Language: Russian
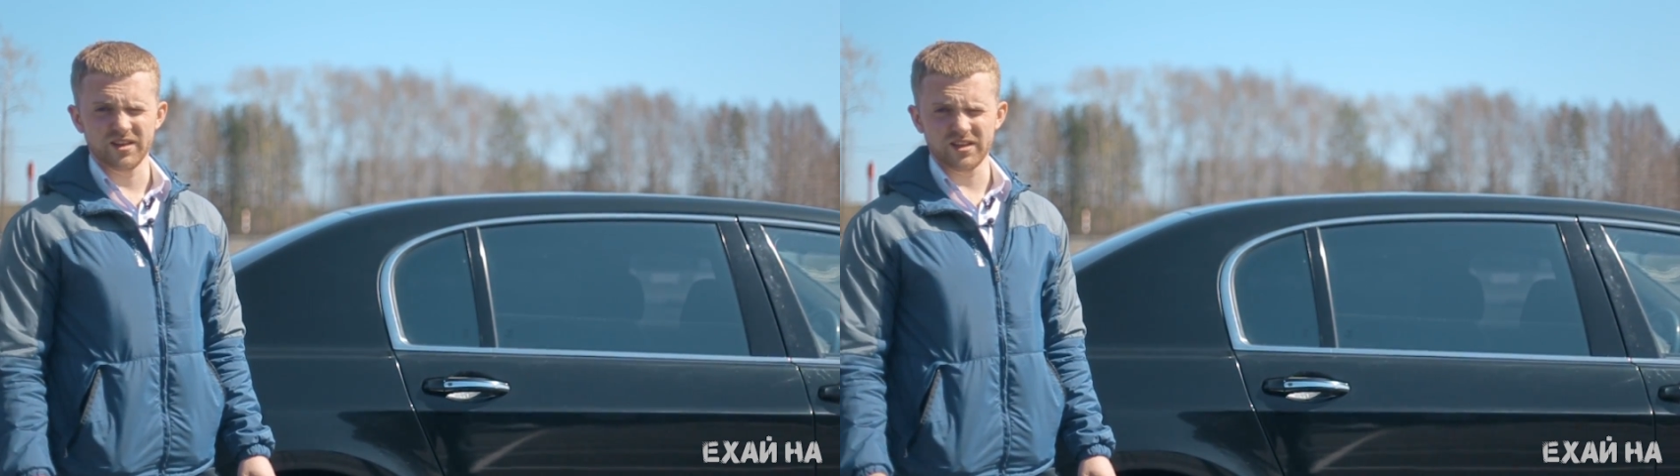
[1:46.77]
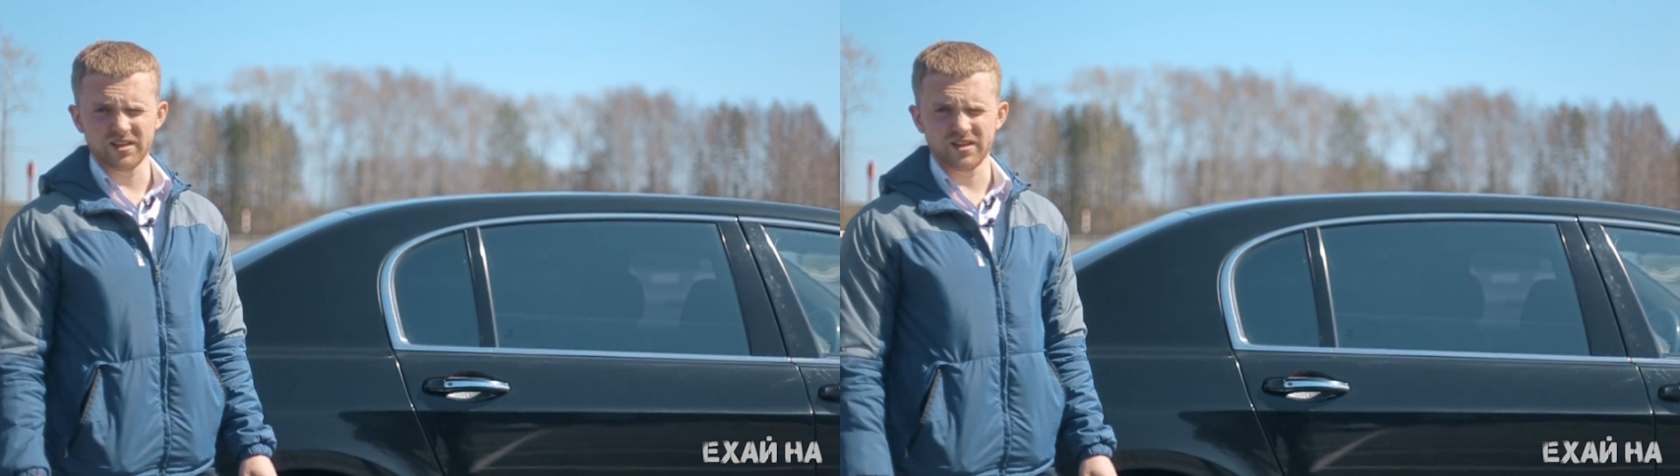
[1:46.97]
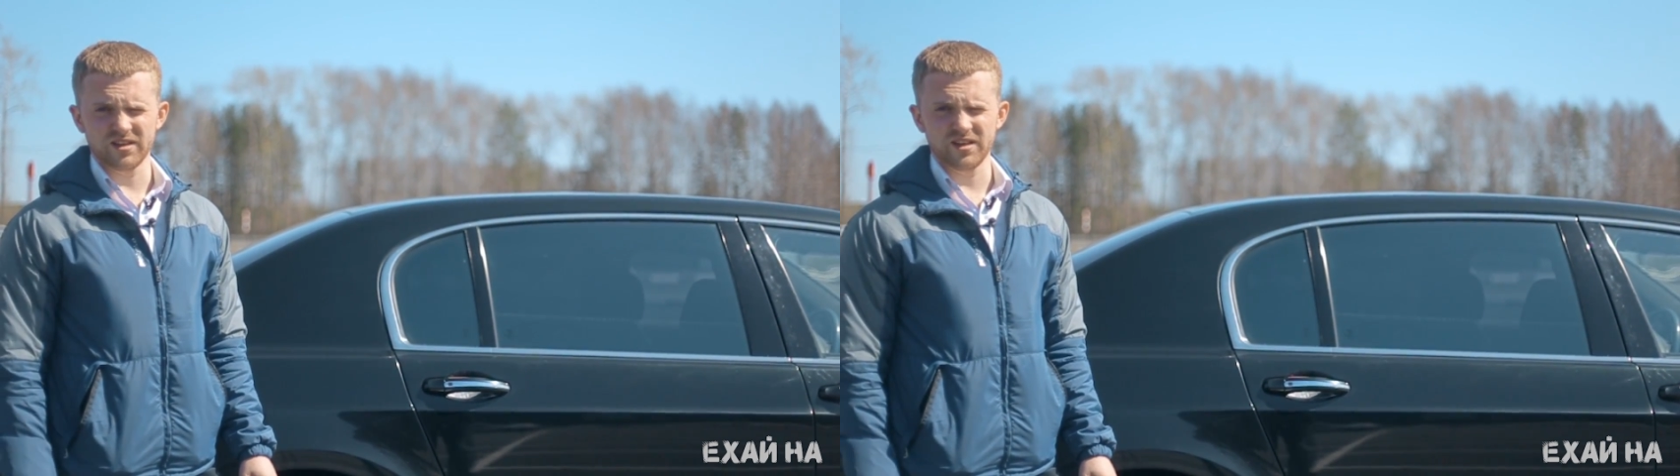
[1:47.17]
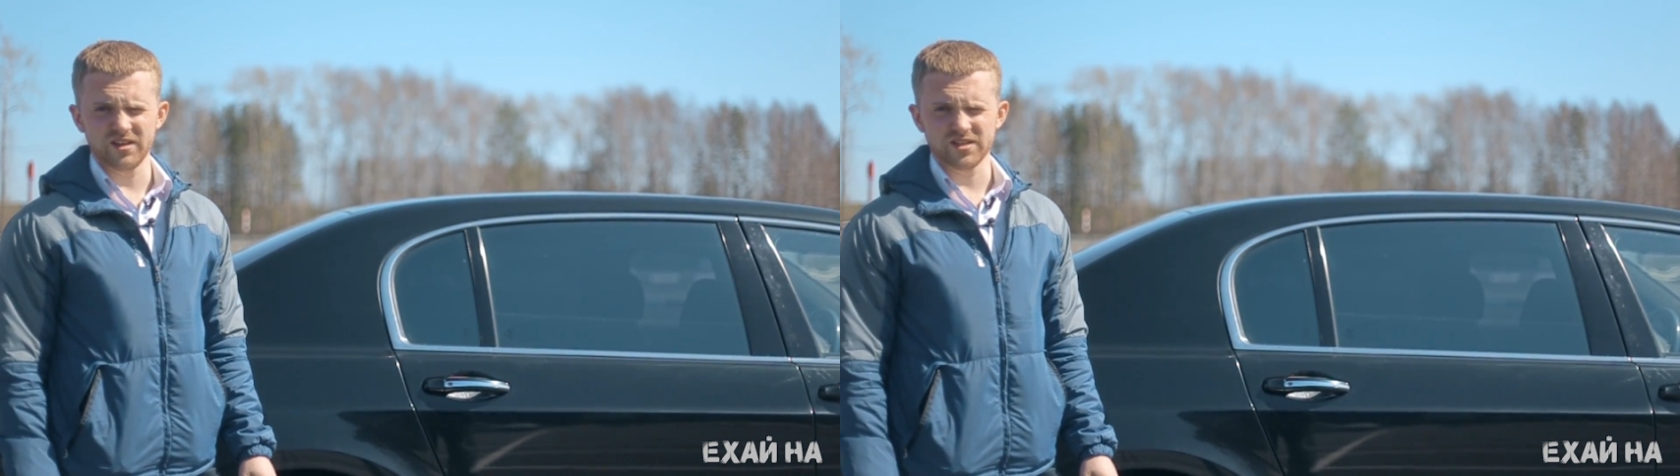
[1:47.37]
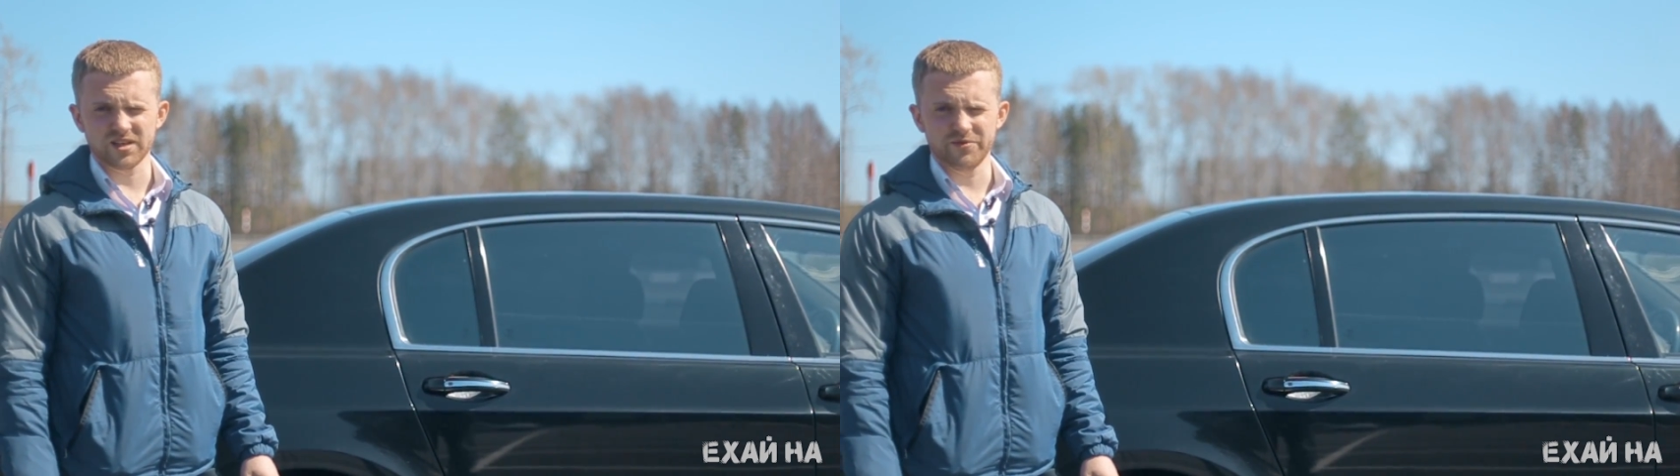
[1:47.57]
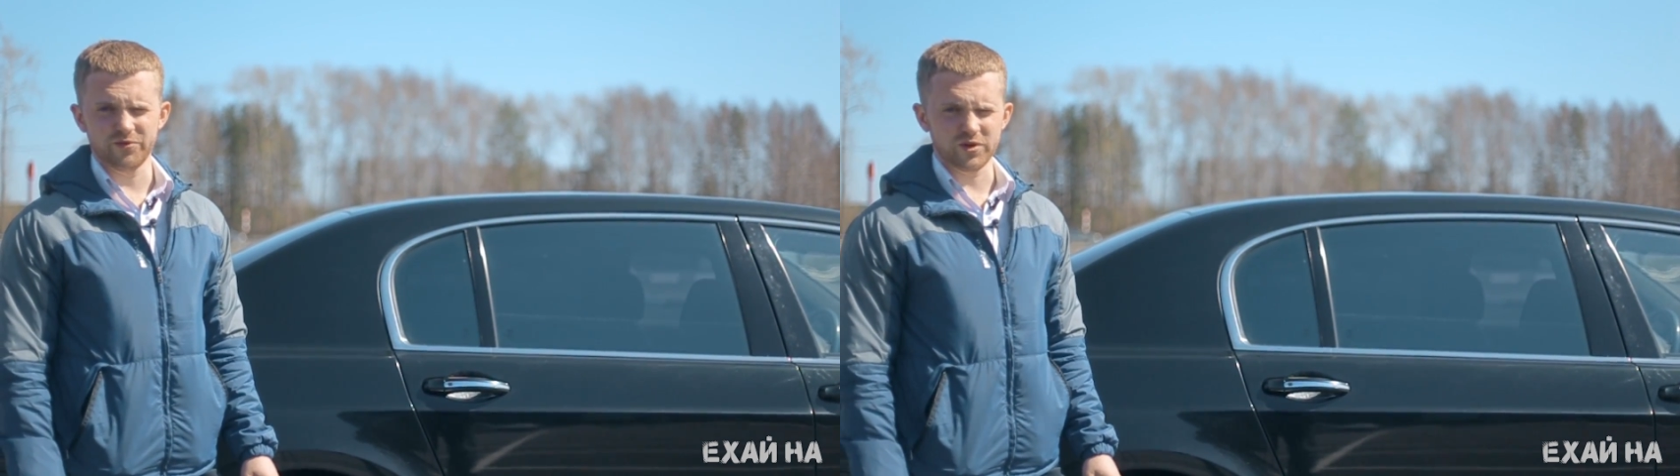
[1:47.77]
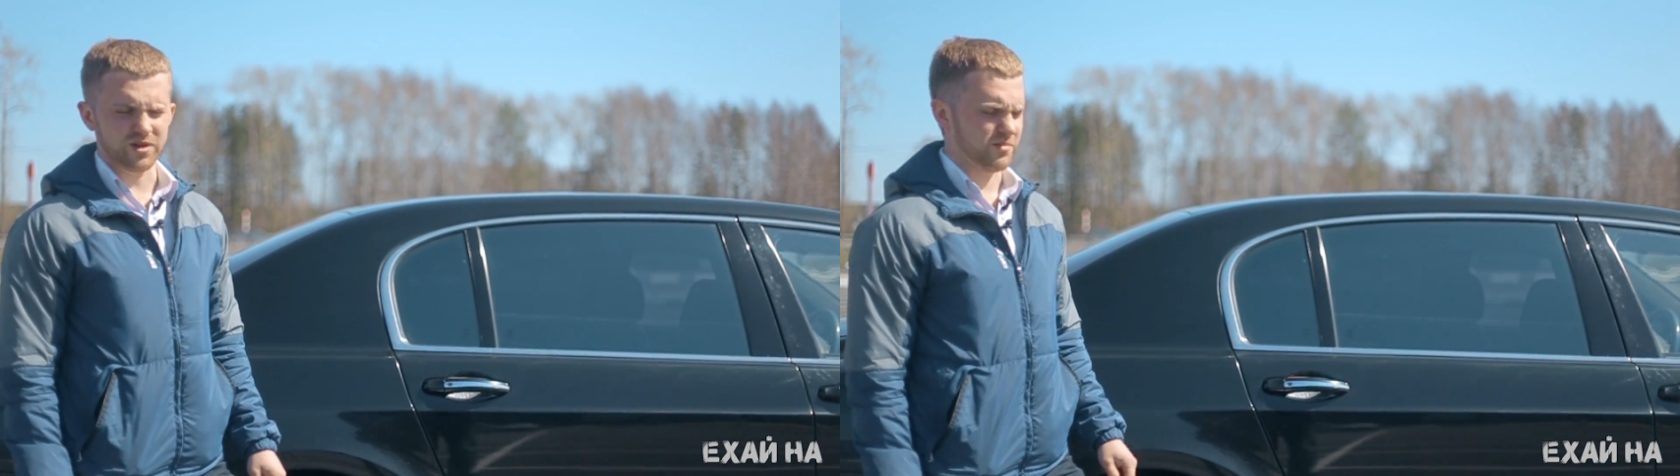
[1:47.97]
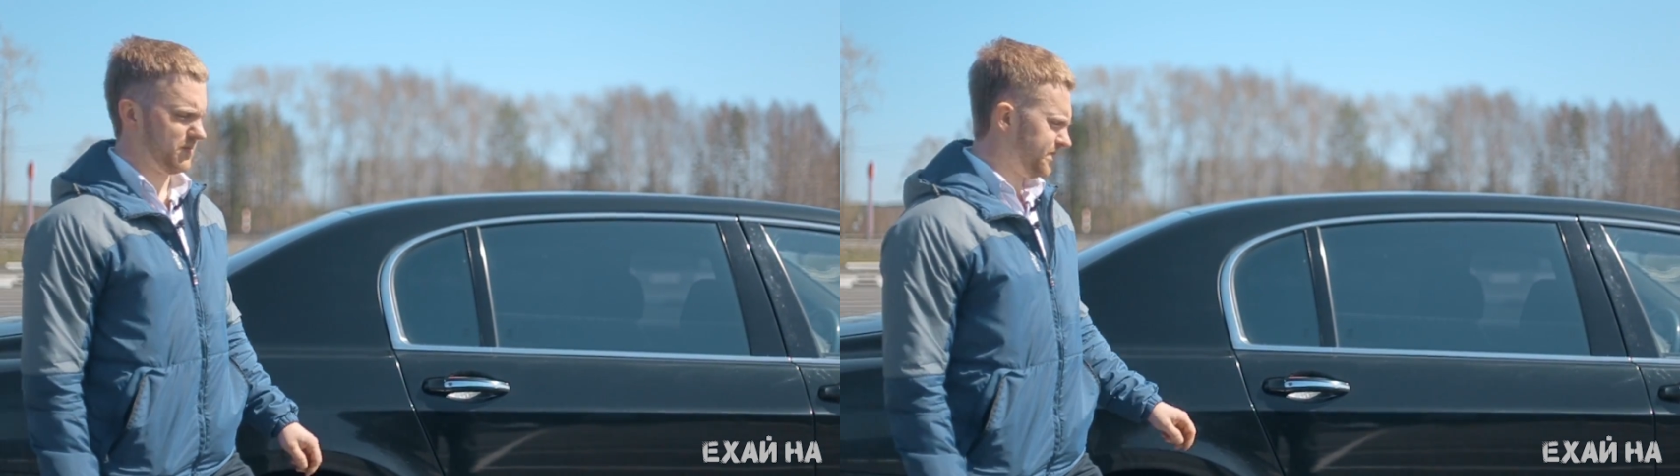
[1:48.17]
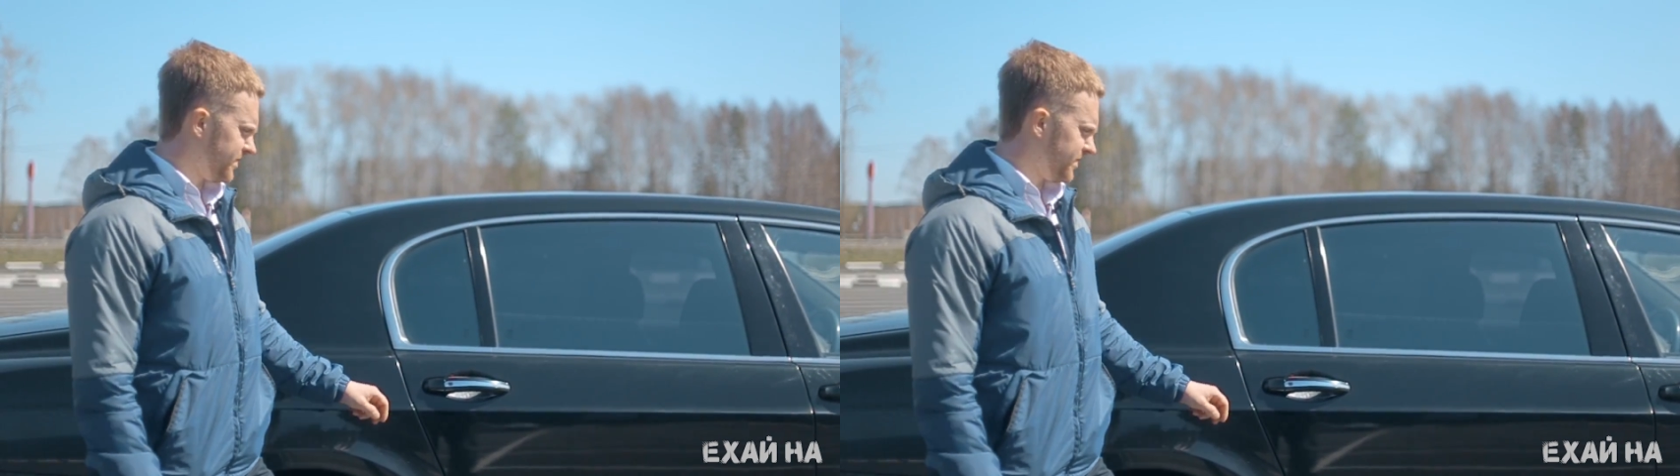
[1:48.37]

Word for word: Это надо делать с комфортом.